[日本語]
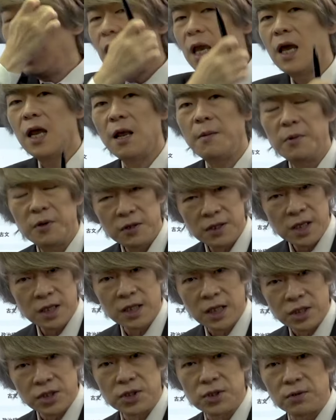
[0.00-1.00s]
レベルに合っ
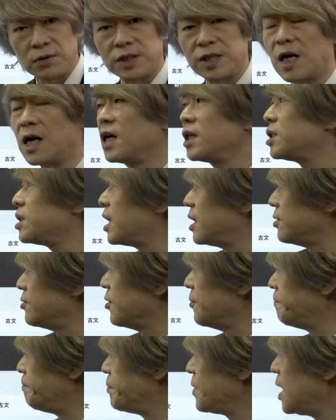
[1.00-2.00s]
た授業を探したい
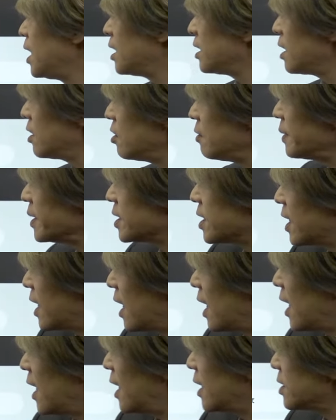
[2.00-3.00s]
と。例えばです
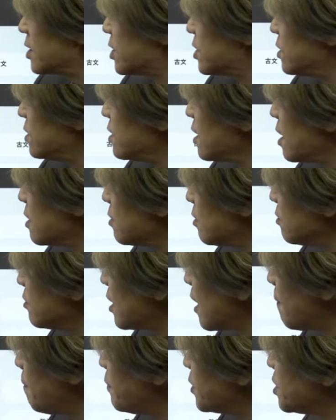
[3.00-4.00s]
ね、数学を
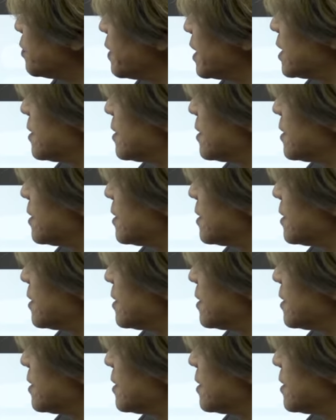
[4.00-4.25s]
タップしま